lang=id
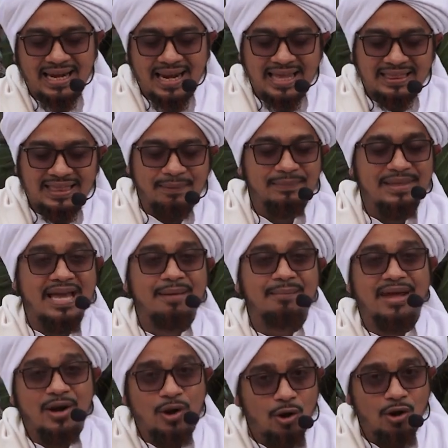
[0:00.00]
talatamia
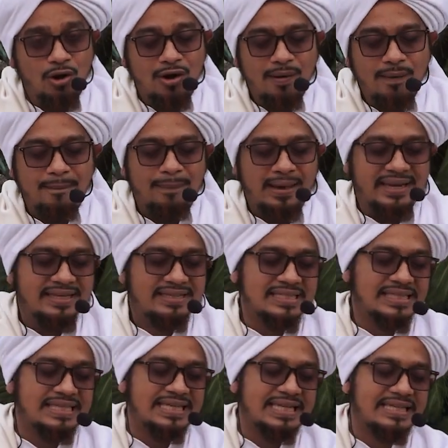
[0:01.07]
marro paling
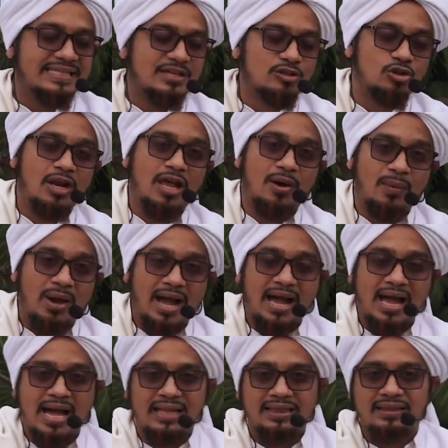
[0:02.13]
sedikitnya
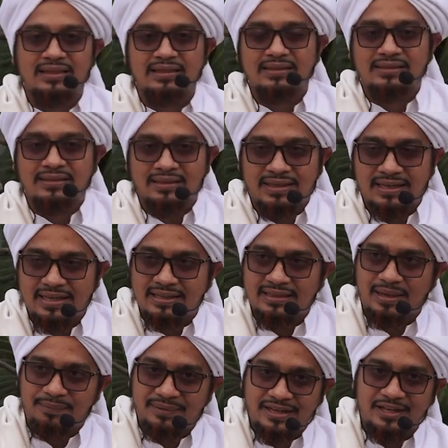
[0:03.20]
solawat sedikit
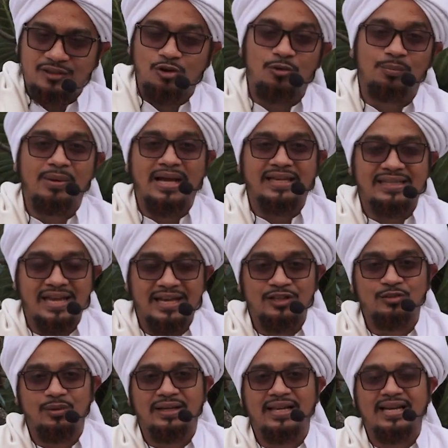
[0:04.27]
tapi dihitung banyak
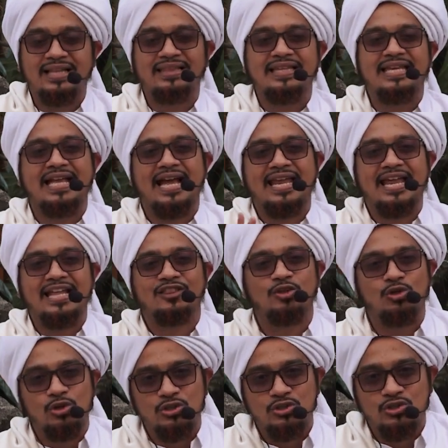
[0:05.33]
itu adalah 300
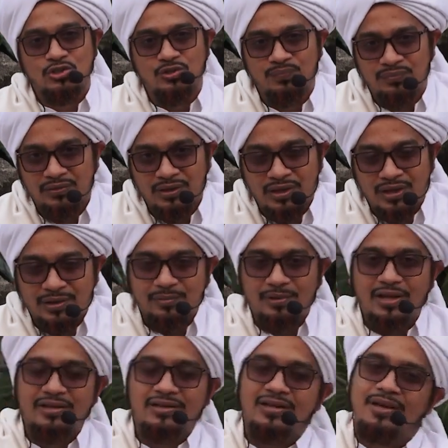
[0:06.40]

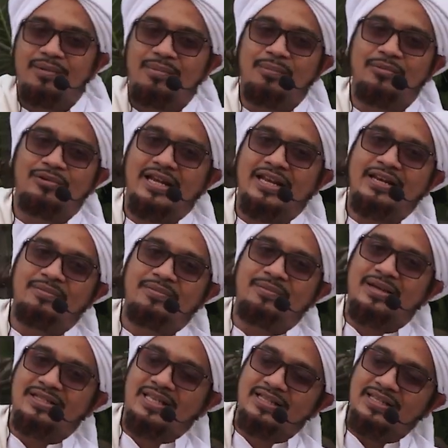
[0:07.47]
kemudian pemuda ini
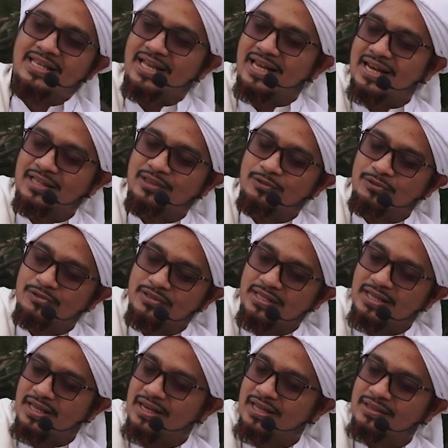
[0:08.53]
membaca 300
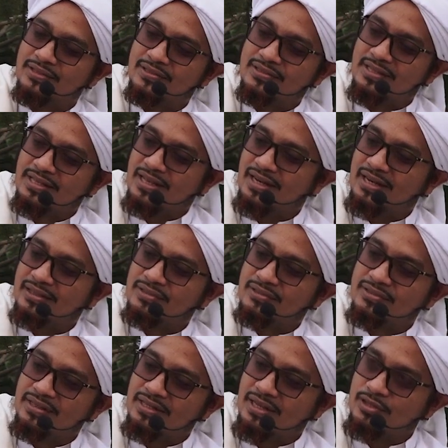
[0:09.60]

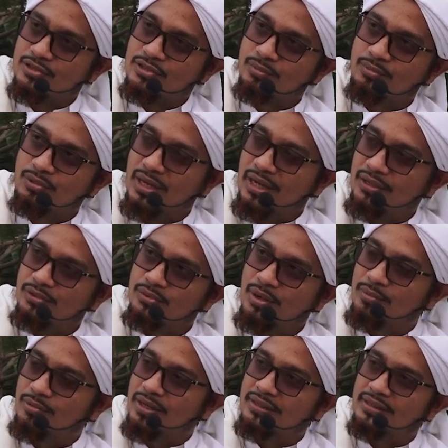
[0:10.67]
300 300 300 sebulan
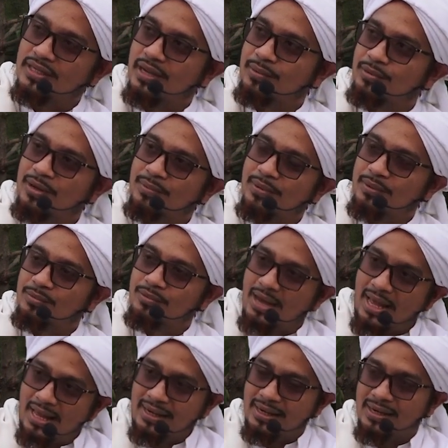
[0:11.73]
dua bulan tiga bulan empat
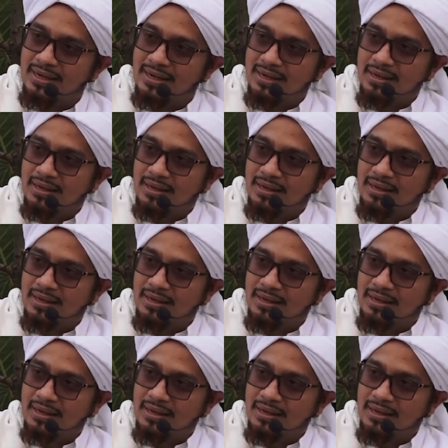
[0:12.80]
bulan